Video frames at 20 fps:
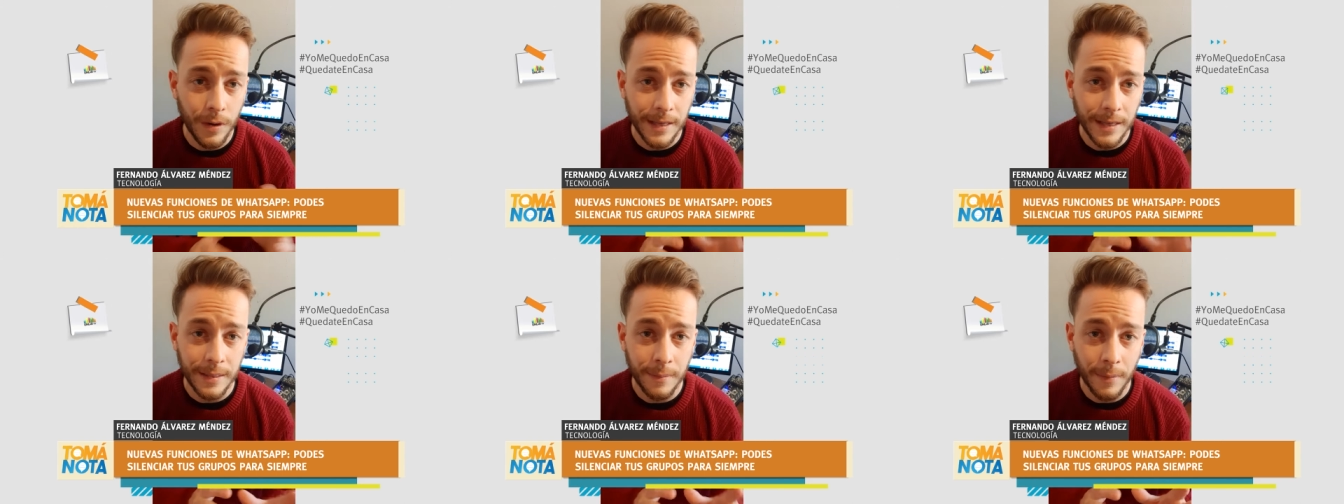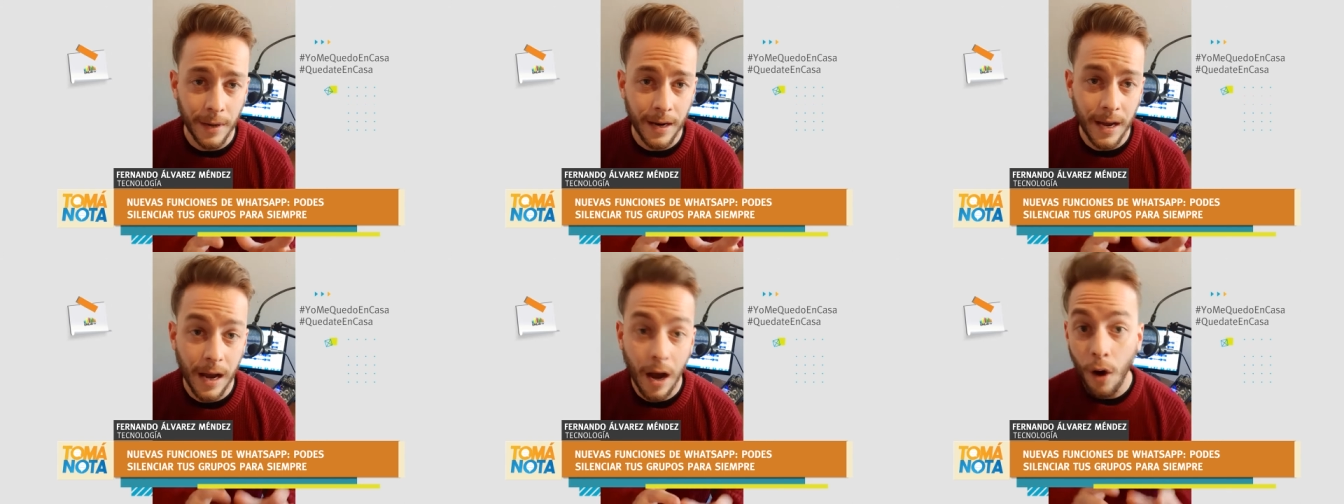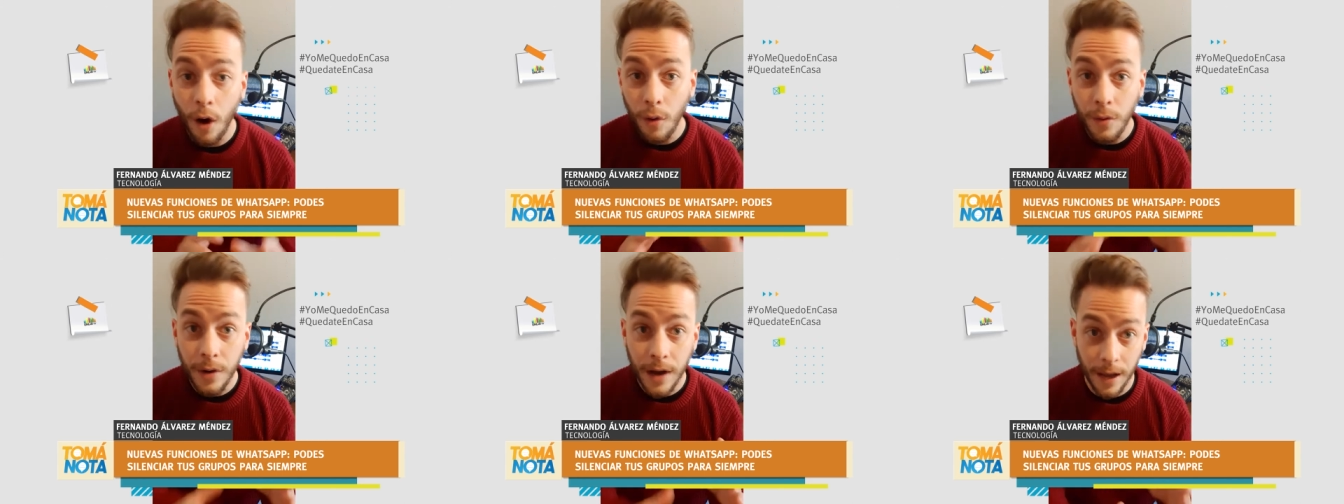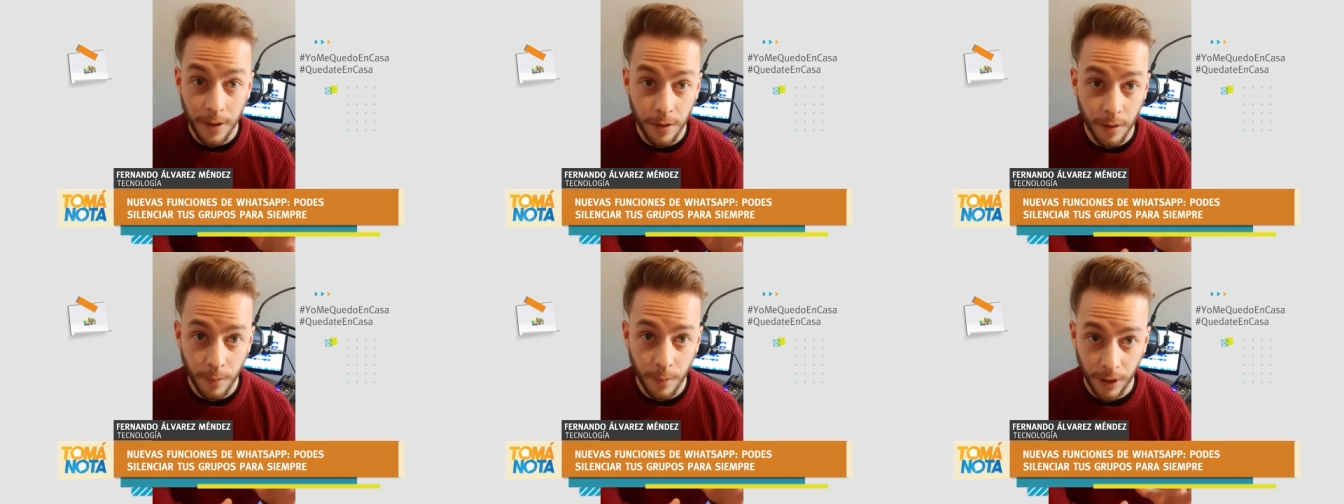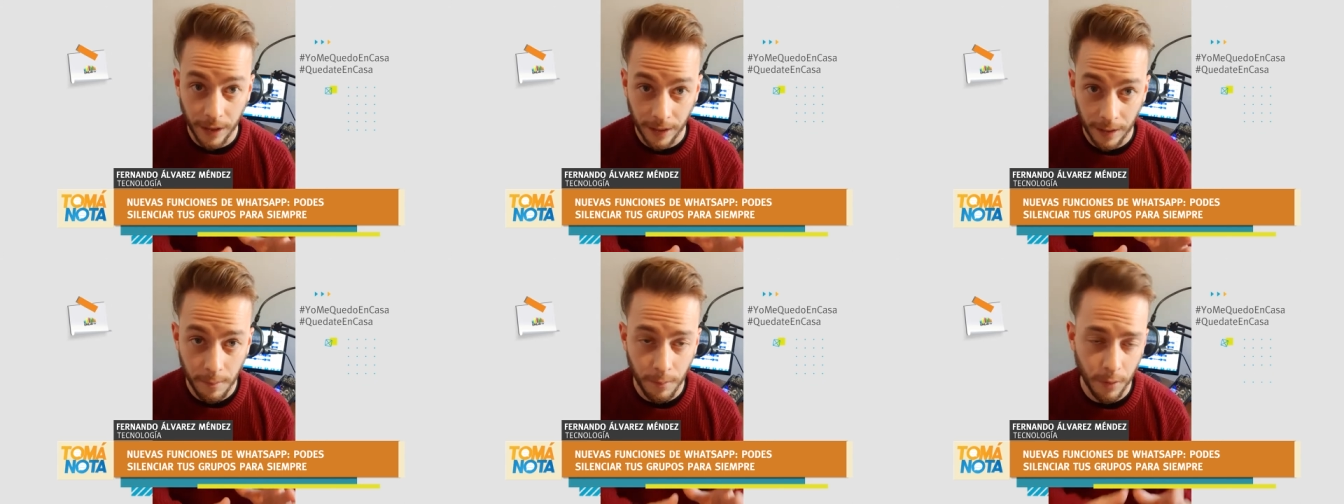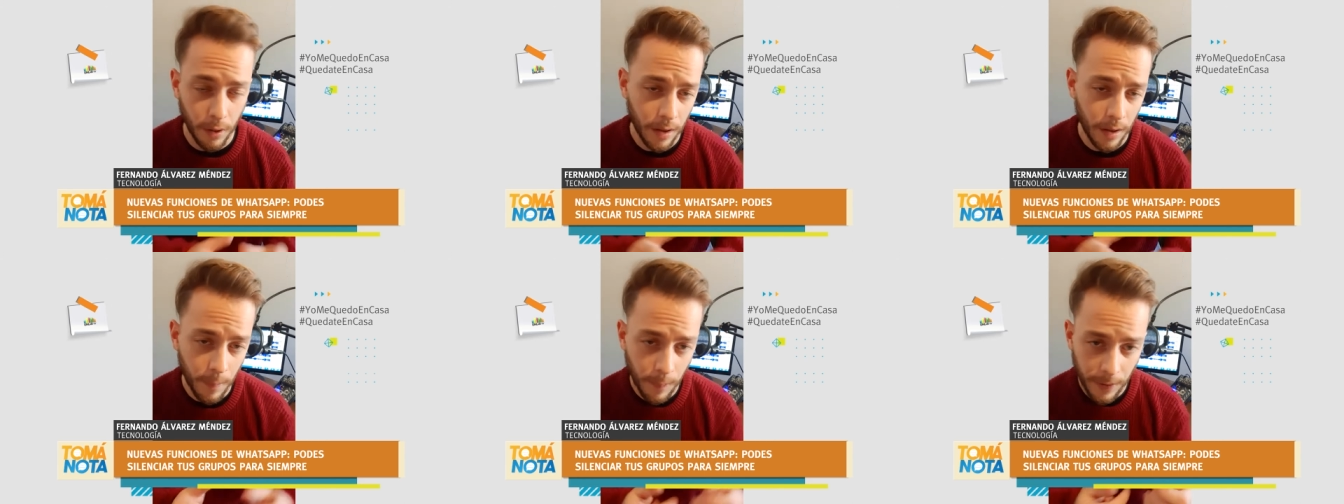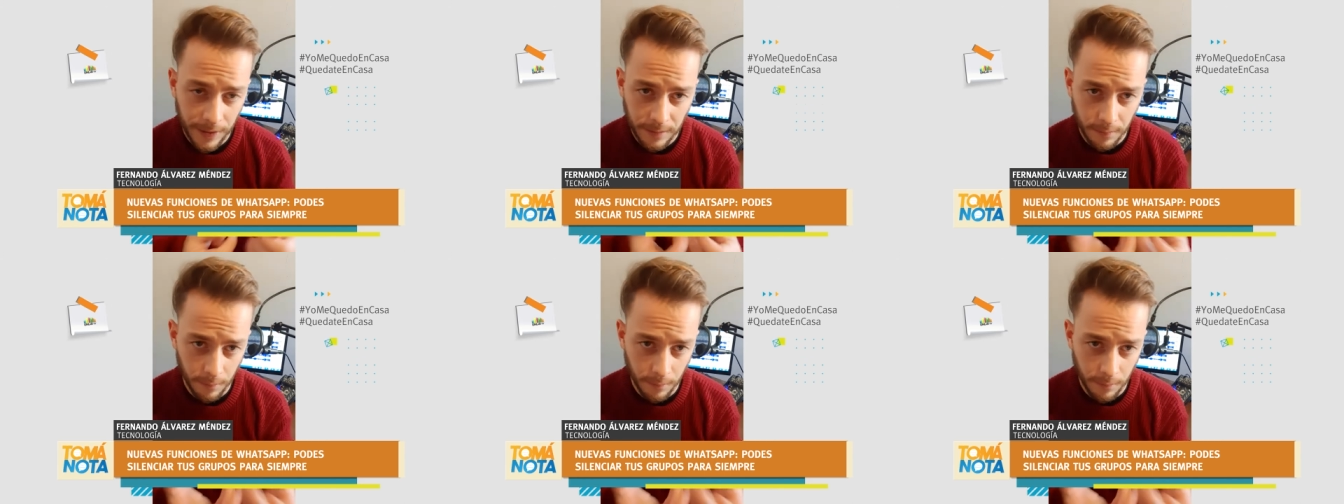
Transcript: una semana o un año, por ejemplo. Después